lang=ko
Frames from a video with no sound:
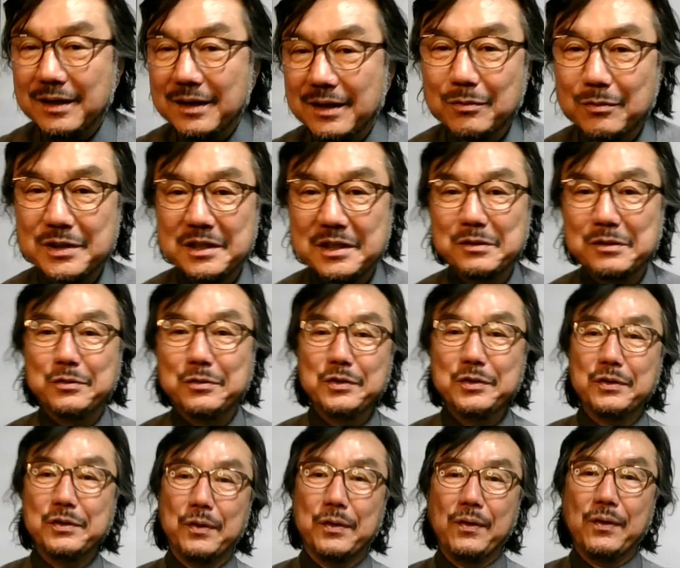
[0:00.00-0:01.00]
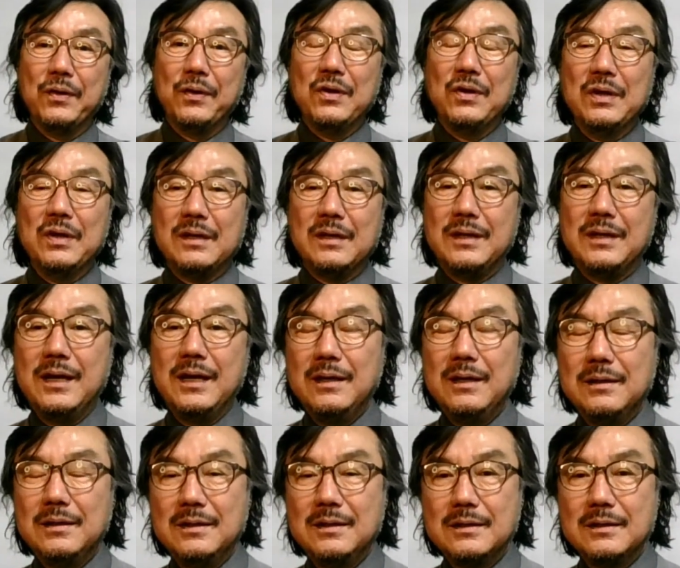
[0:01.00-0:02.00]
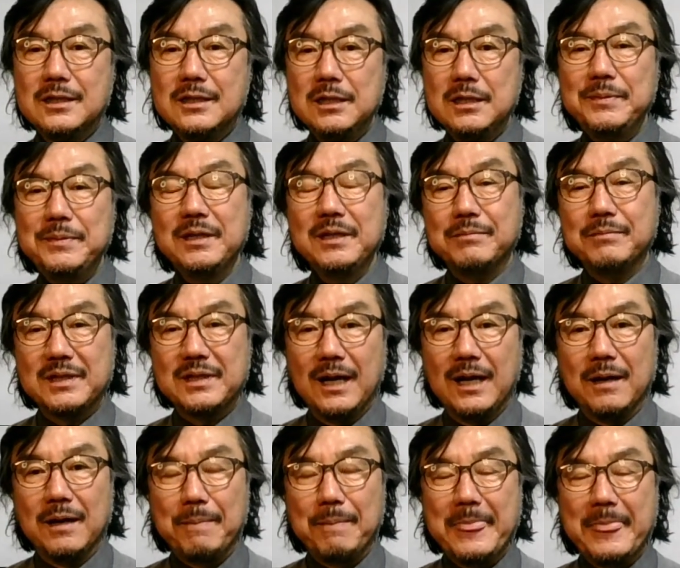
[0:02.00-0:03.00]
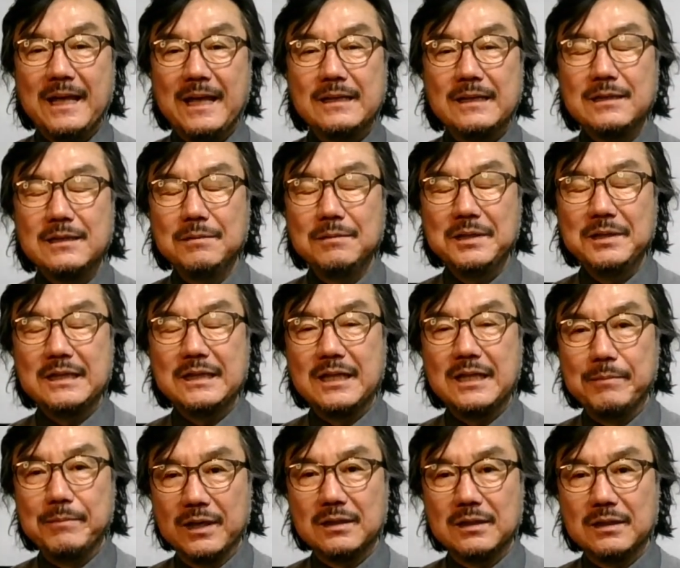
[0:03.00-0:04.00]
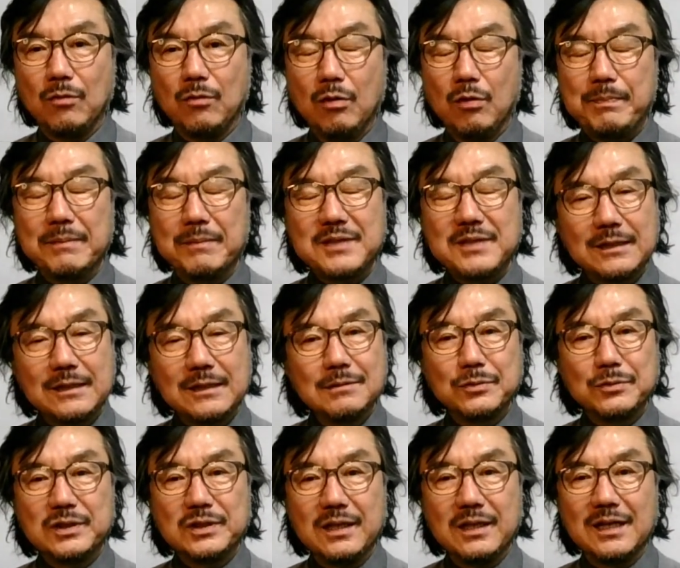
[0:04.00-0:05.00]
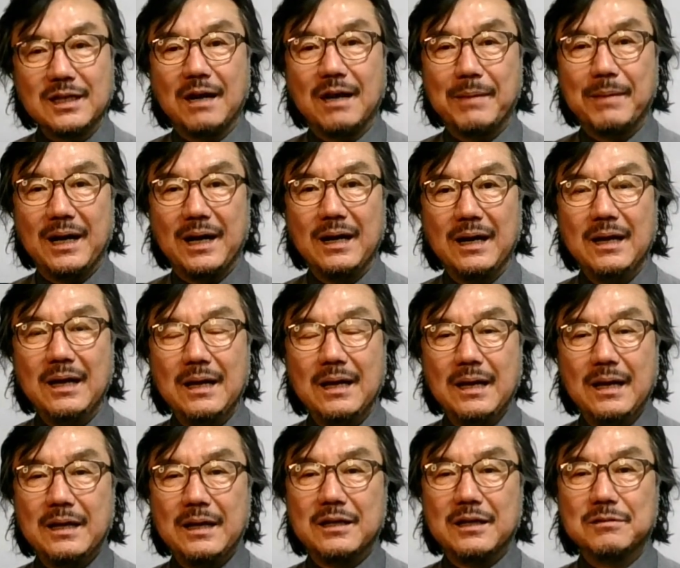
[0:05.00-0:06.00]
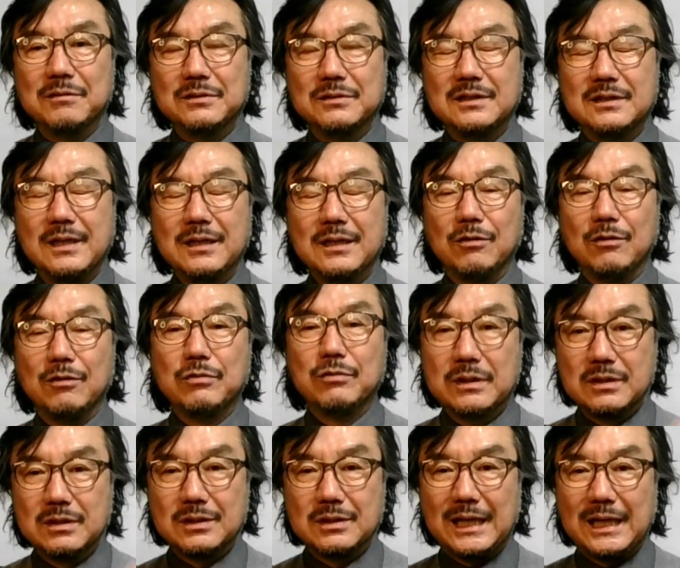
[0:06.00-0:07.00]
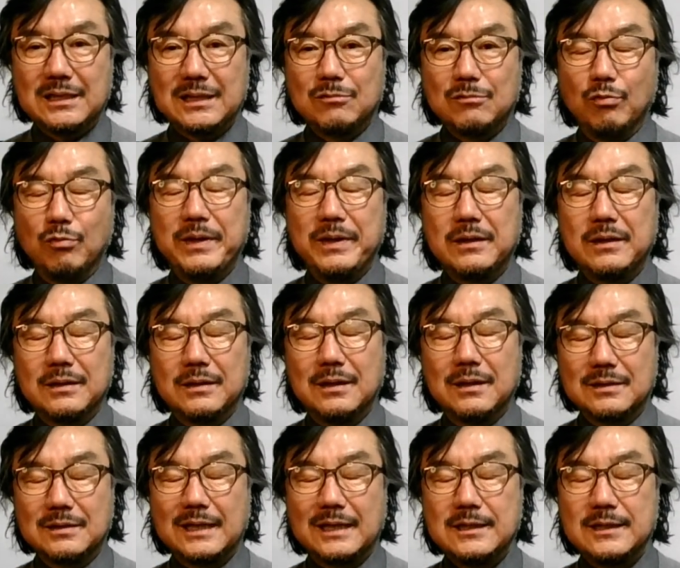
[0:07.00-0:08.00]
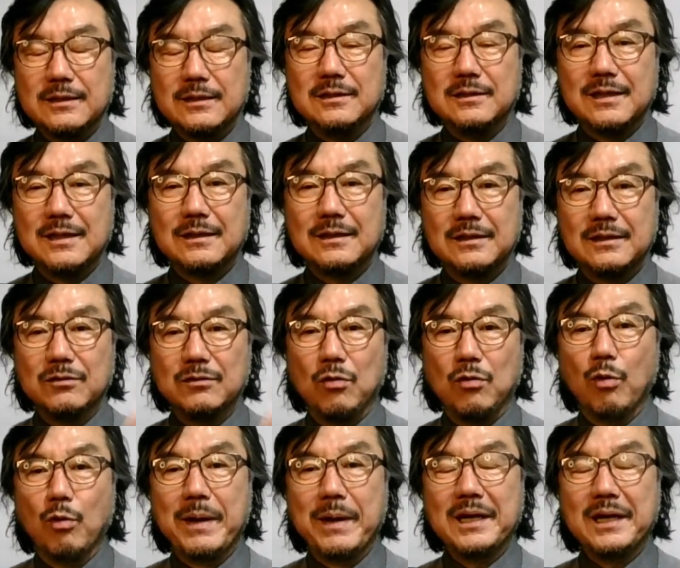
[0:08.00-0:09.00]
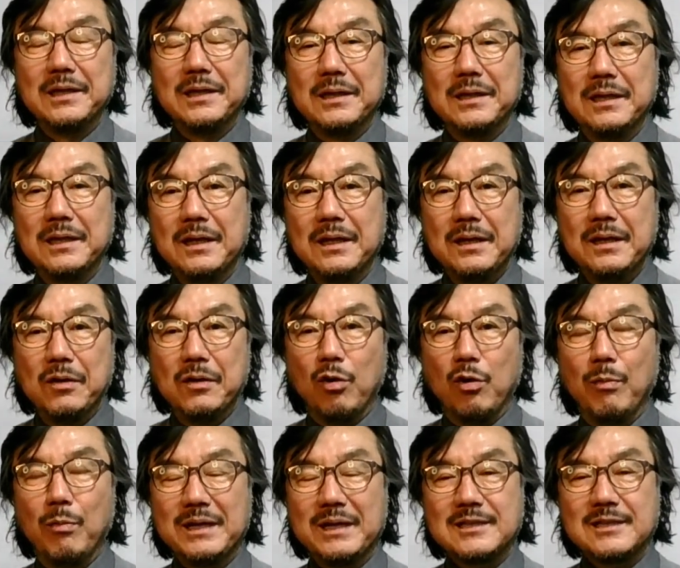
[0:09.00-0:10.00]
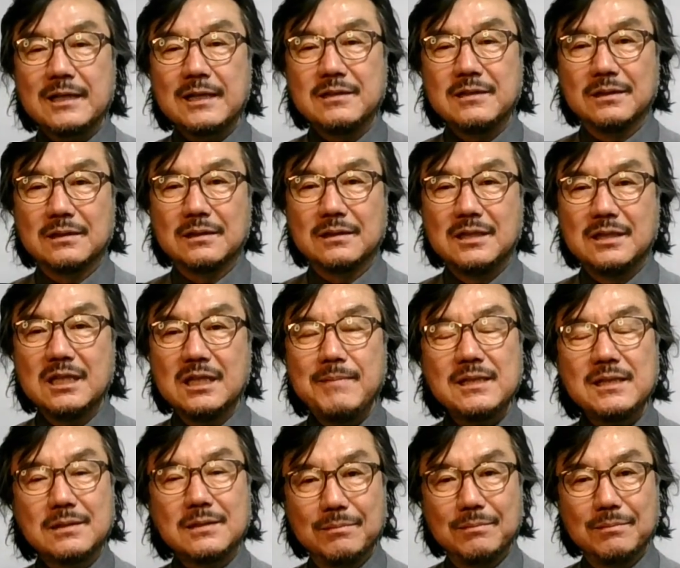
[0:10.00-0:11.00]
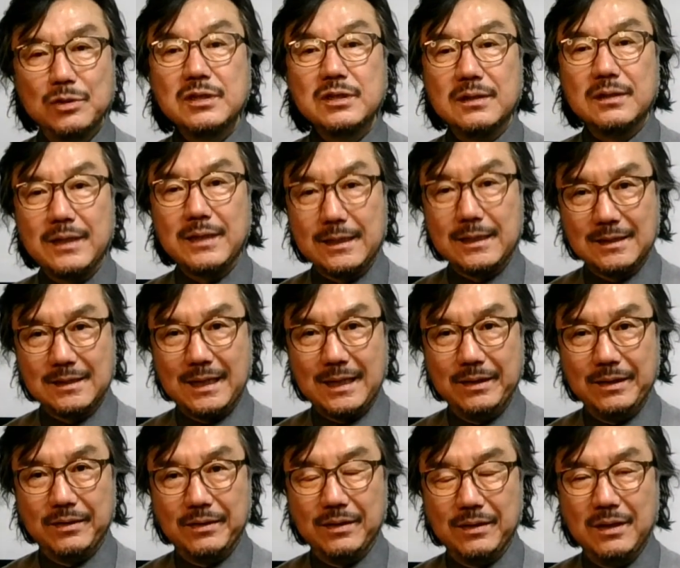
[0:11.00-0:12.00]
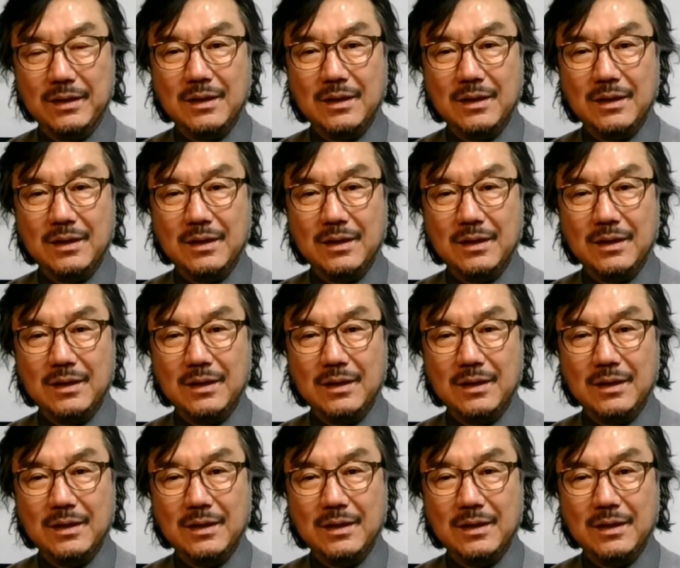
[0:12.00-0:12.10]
오늘 1월 9일이고 내일이 10일입니다. 내일 10일이 되면 오늘 밤 자정부터인가 아마 여러분 저희가 그 같이 공부했던 자치 전시했던 500인 500작전 크리스마스 선물전 했잖아요.